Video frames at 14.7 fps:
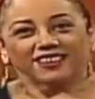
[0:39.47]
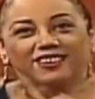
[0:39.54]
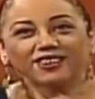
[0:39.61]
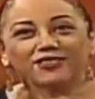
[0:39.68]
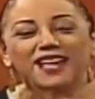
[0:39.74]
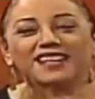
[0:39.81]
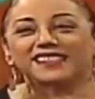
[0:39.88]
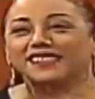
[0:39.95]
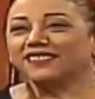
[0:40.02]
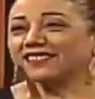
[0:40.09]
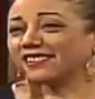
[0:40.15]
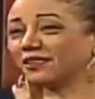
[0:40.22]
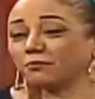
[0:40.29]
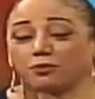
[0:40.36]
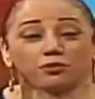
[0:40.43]
Un
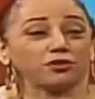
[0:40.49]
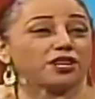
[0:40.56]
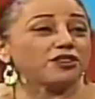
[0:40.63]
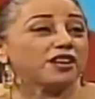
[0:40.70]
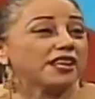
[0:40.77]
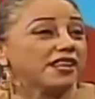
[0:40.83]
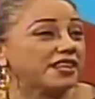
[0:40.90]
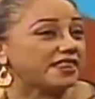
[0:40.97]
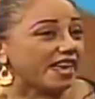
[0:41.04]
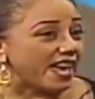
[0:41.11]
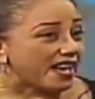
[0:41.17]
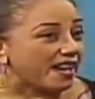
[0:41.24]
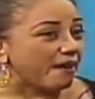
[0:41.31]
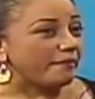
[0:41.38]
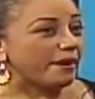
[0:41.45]
pues, señores,
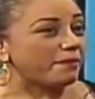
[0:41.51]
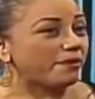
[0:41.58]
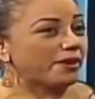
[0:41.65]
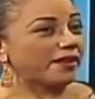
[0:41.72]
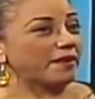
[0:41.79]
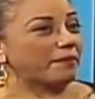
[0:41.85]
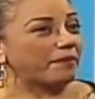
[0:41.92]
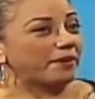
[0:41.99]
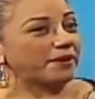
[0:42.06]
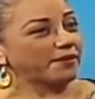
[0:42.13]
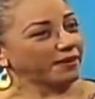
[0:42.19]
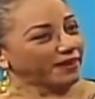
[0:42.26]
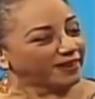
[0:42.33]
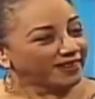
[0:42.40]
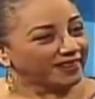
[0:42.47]
deténganme porque
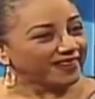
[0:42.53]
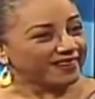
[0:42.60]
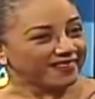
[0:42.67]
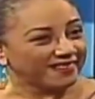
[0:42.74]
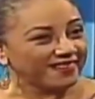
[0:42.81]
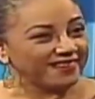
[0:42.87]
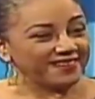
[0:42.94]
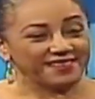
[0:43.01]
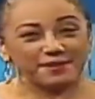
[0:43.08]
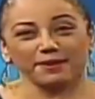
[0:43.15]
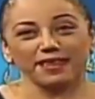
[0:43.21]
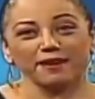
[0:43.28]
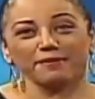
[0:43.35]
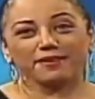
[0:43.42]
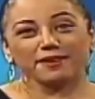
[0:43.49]
después... Y si
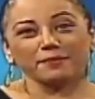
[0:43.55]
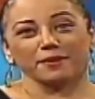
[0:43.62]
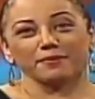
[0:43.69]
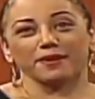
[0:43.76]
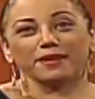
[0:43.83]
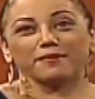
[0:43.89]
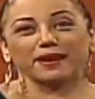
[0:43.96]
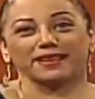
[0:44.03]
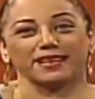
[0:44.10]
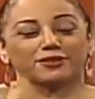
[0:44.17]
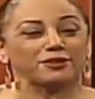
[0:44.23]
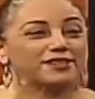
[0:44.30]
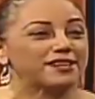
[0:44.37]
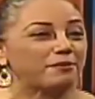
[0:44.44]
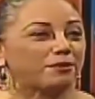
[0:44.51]
después me
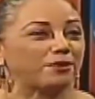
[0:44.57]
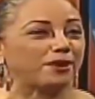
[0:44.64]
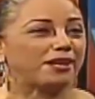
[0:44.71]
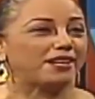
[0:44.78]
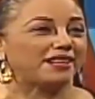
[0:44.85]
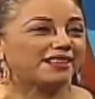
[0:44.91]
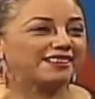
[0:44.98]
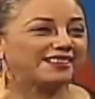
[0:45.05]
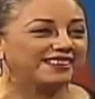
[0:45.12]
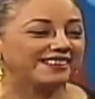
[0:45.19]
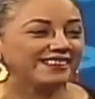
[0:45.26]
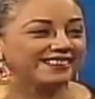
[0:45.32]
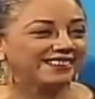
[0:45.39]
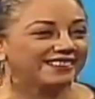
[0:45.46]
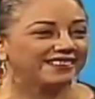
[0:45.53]
demandan todas esas mujeres.
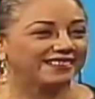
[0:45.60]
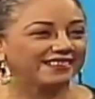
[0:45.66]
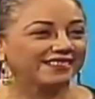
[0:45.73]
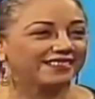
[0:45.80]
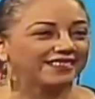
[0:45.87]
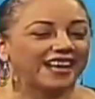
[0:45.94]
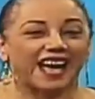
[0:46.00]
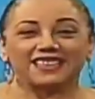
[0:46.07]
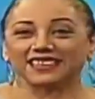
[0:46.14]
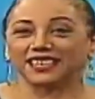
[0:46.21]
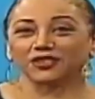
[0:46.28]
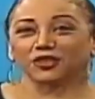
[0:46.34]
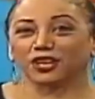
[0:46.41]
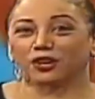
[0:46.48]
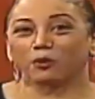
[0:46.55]
Ay,
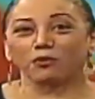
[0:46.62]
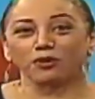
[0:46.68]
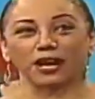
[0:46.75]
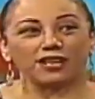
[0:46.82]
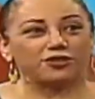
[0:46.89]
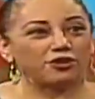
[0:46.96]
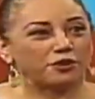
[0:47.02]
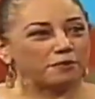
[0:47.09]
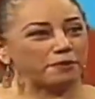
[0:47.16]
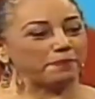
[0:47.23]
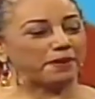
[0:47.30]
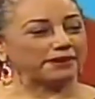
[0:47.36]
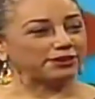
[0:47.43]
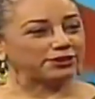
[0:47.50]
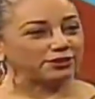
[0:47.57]
señores, como un caso que me
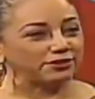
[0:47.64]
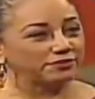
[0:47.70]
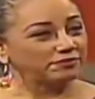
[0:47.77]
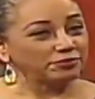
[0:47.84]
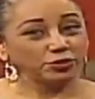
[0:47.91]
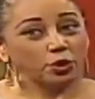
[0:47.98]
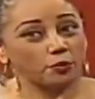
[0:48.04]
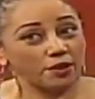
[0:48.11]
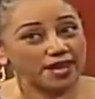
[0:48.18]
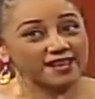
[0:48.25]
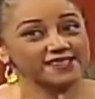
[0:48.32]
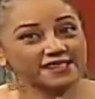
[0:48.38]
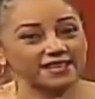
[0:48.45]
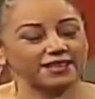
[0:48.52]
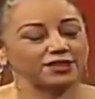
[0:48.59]
pasó, no voy a
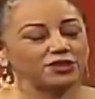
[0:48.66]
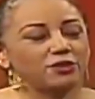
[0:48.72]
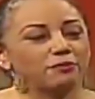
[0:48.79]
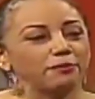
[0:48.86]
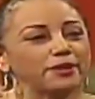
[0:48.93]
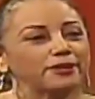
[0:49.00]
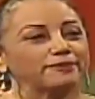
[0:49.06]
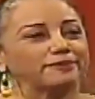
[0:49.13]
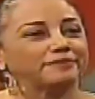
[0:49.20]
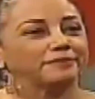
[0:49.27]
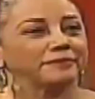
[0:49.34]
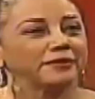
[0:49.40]
decir el nombre.